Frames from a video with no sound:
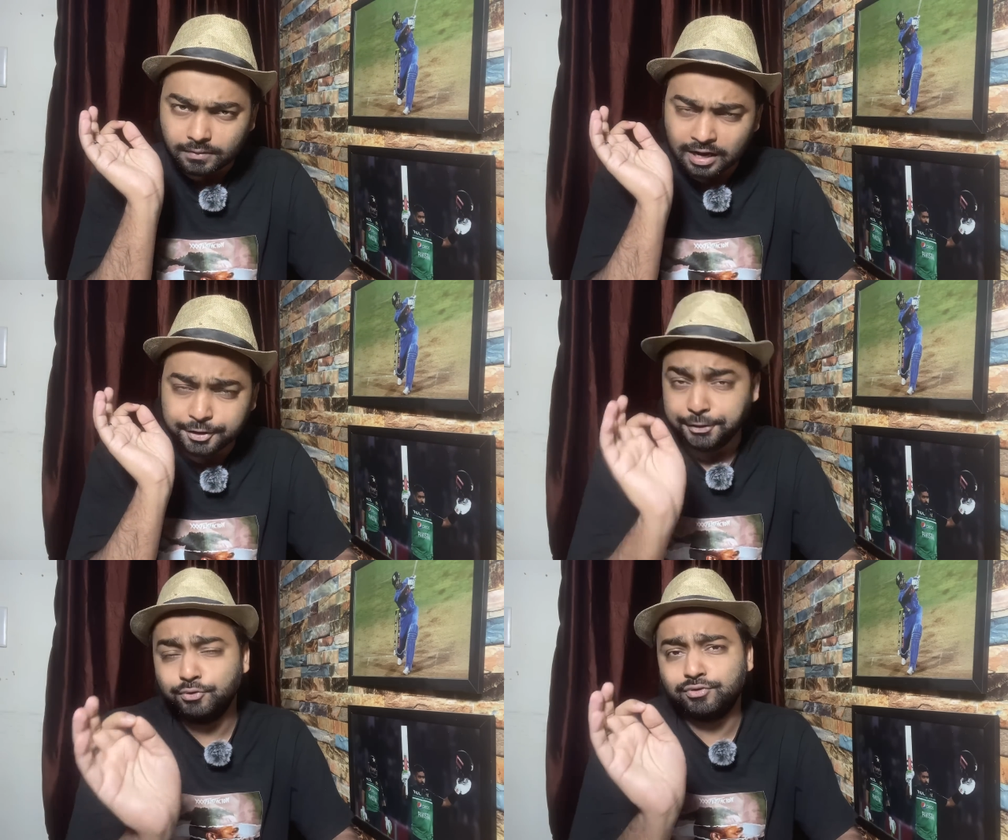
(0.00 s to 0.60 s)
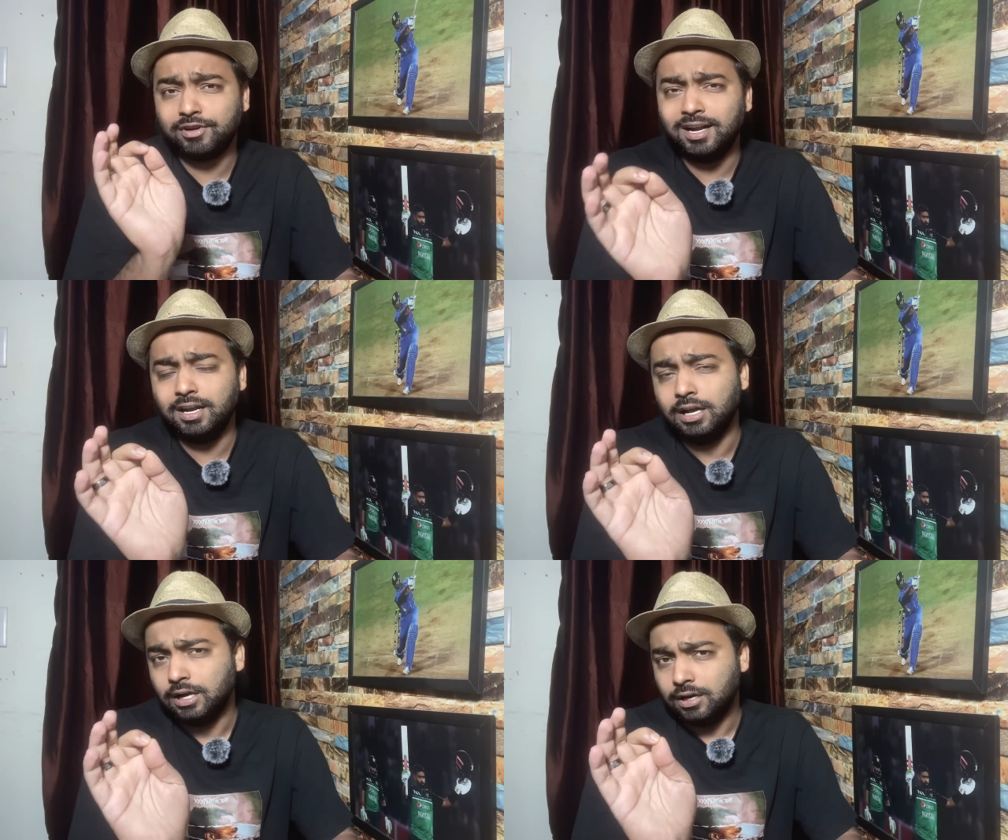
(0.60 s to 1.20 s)

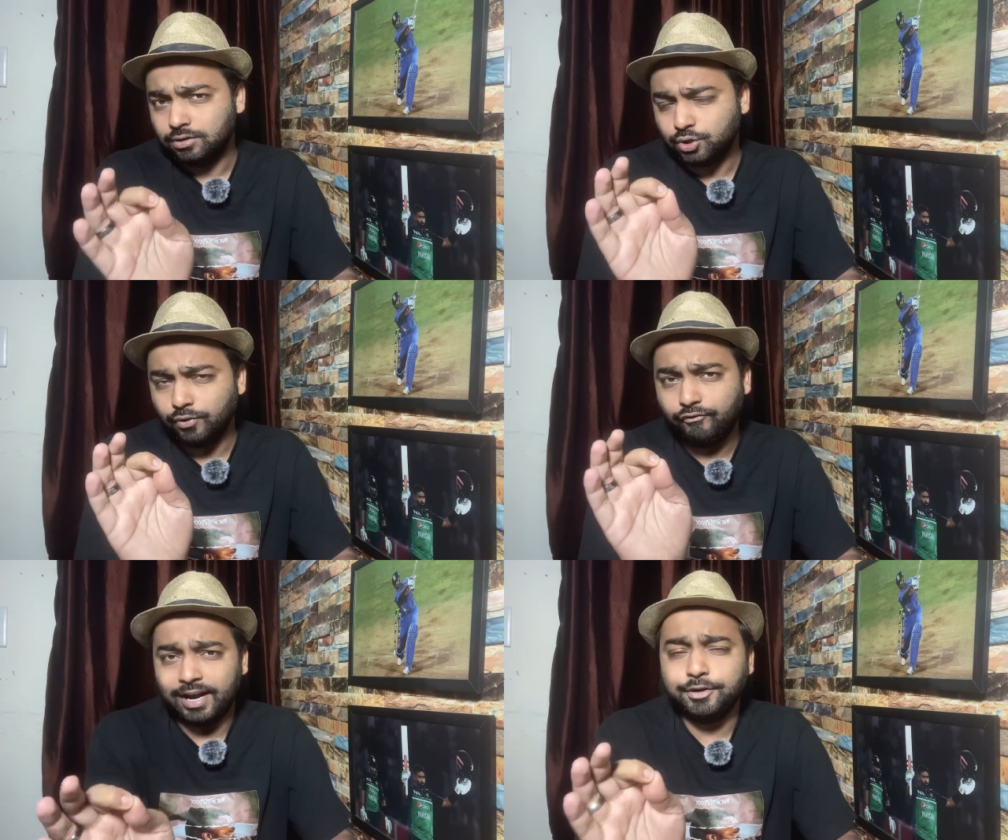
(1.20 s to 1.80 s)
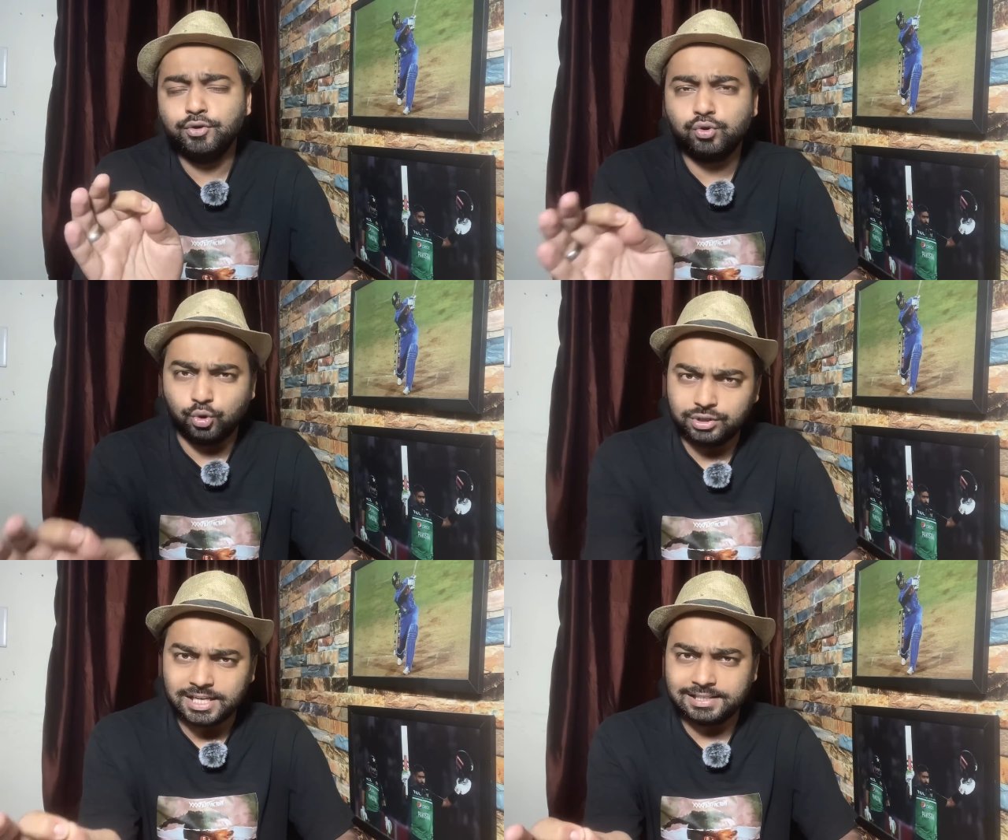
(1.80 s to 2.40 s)
न्यूट्रल जो वेन्यू
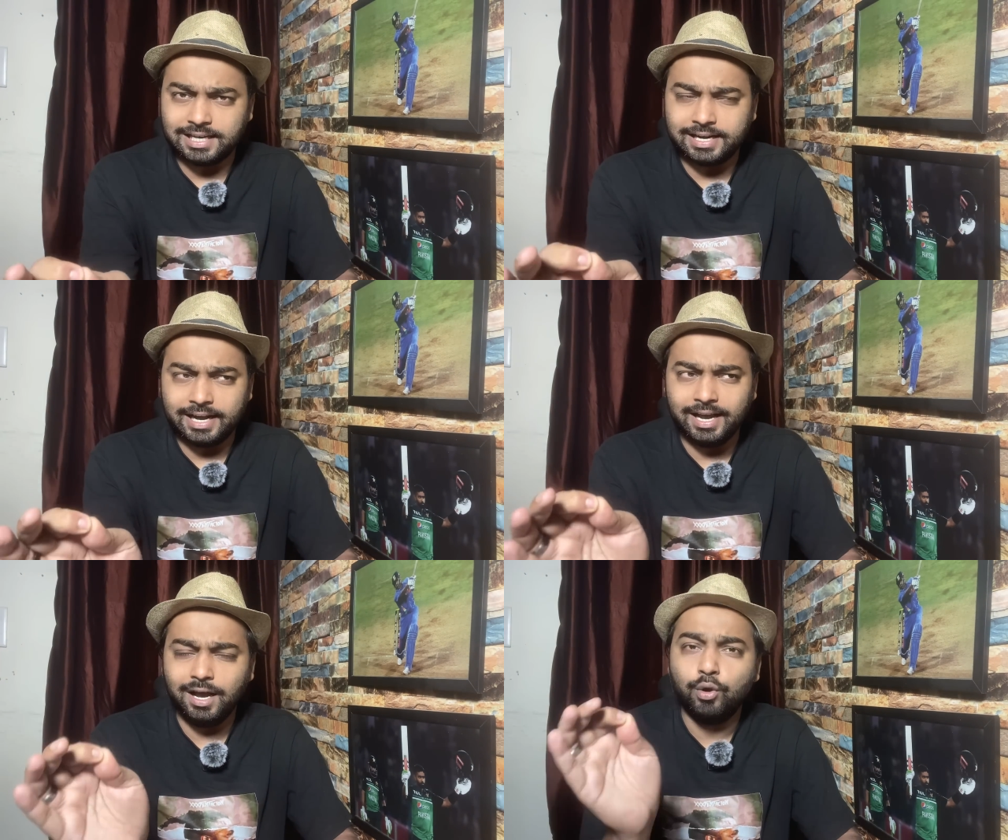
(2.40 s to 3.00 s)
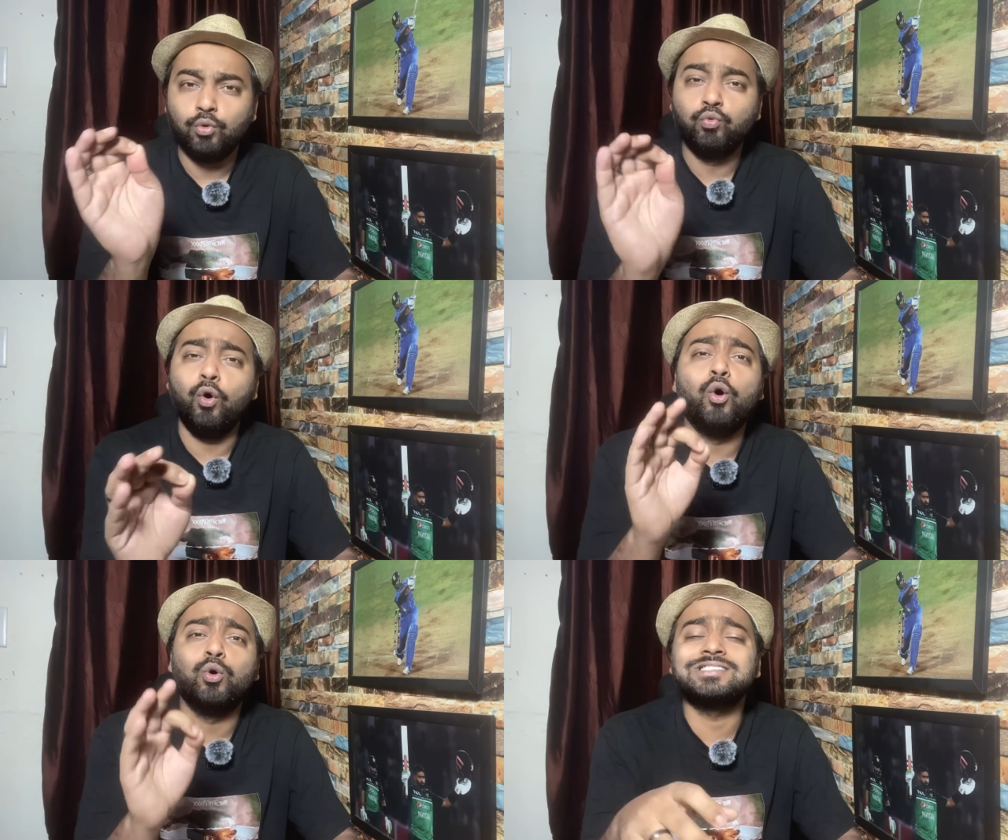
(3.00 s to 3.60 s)
खोजा जा रहा है
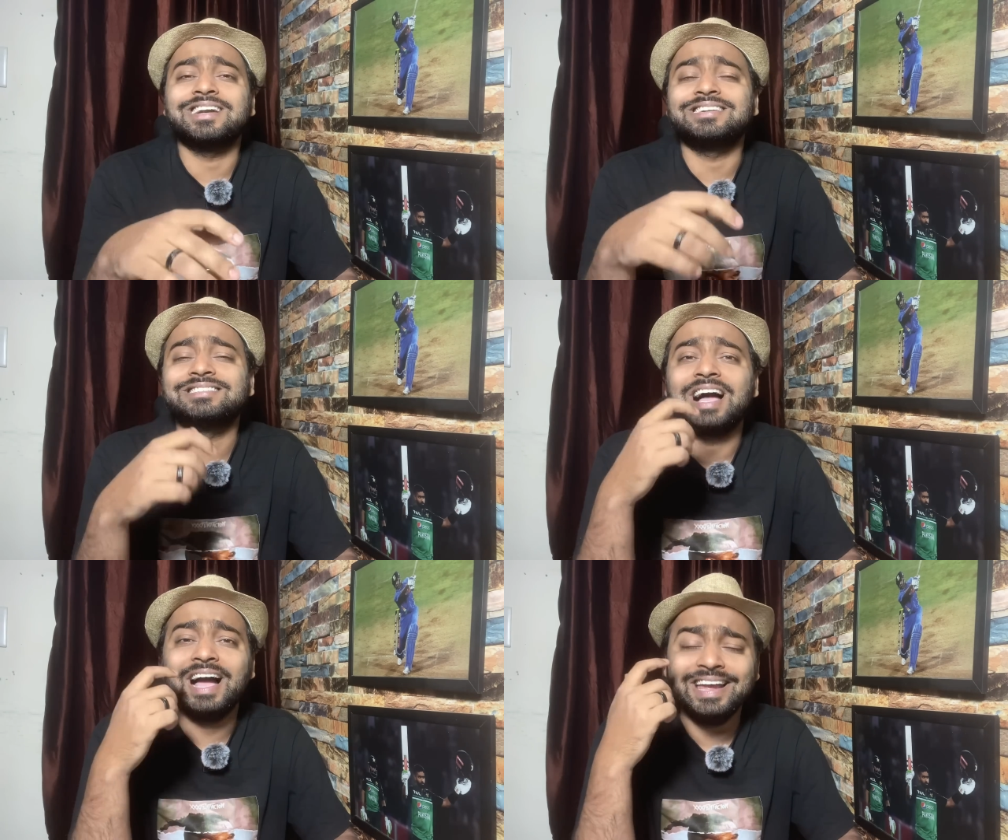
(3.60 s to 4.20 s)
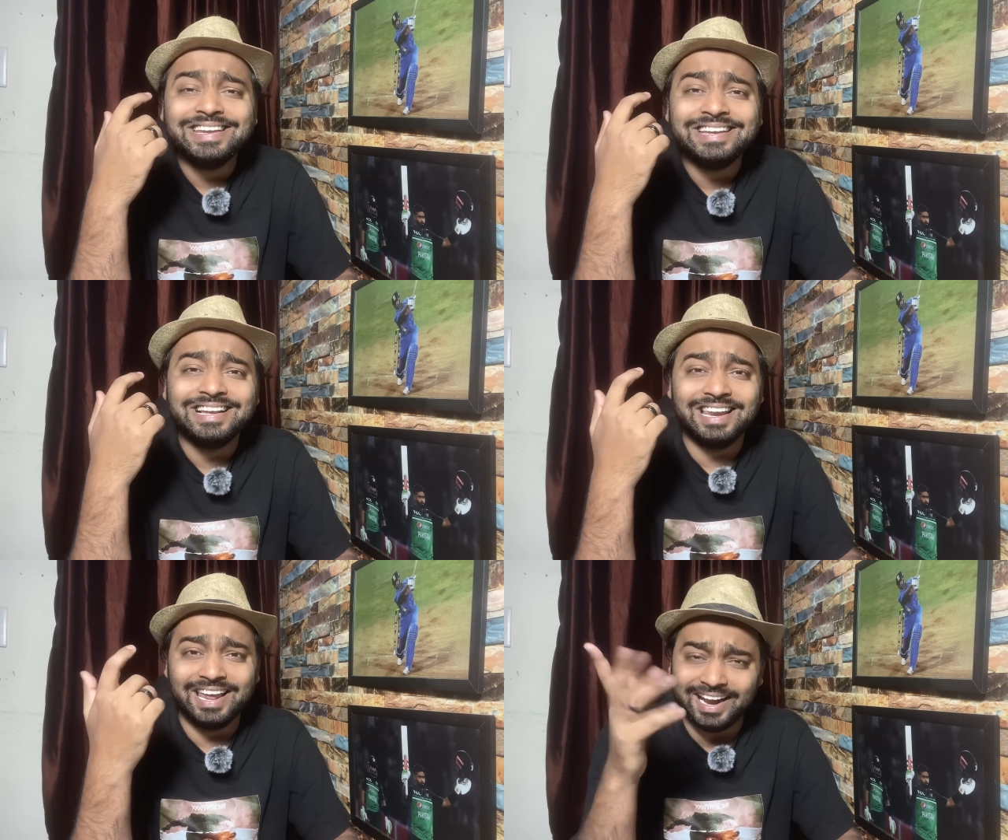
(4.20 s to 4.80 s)
वो हो सकता है
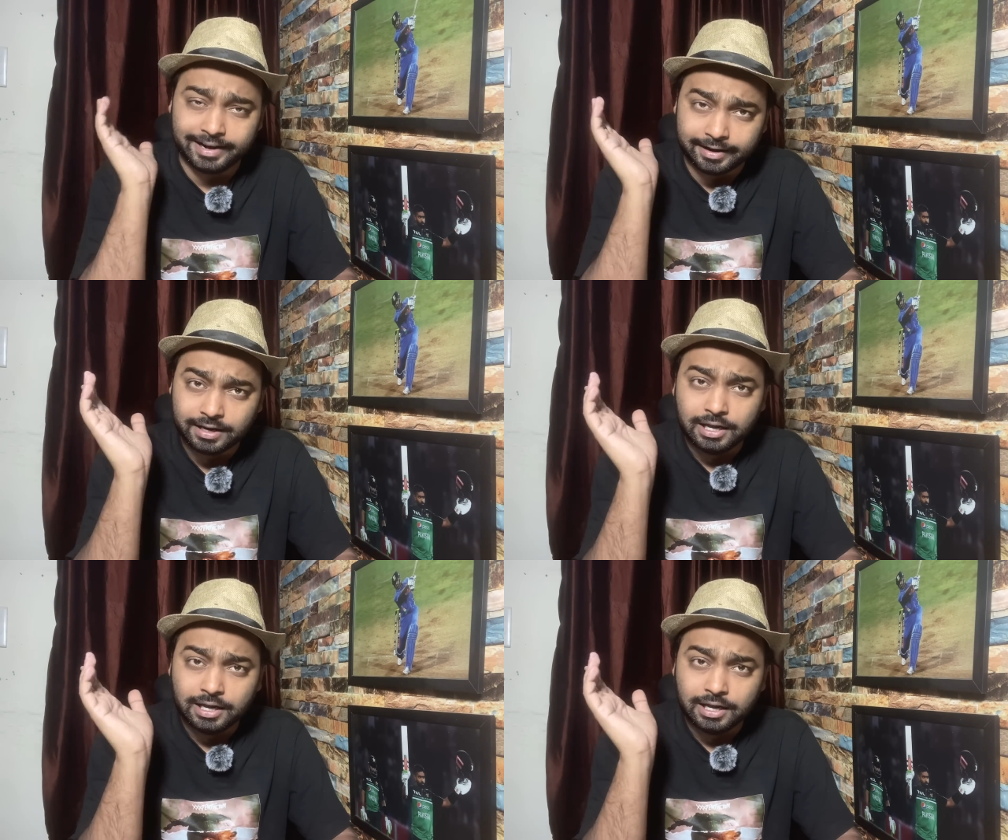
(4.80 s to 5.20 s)
इंग्लैंड